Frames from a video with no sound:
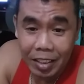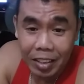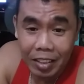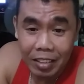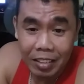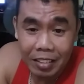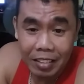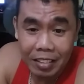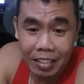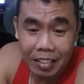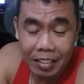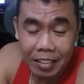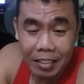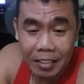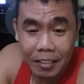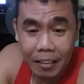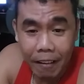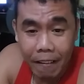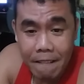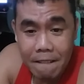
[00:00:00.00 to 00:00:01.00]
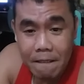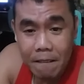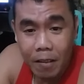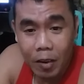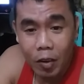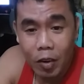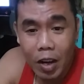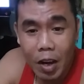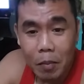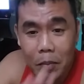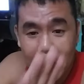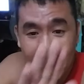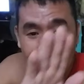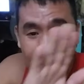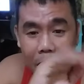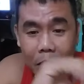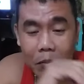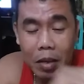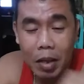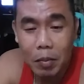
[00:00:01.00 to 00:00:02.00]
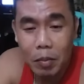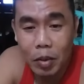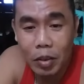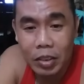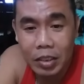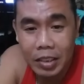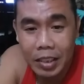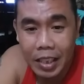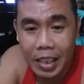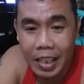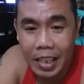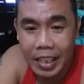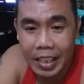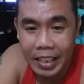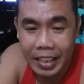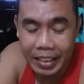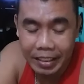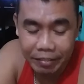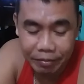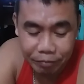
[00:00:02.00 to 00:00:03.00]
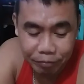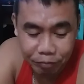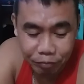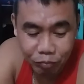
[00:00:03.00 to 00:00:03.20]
so, o nga pala mga boss, uh,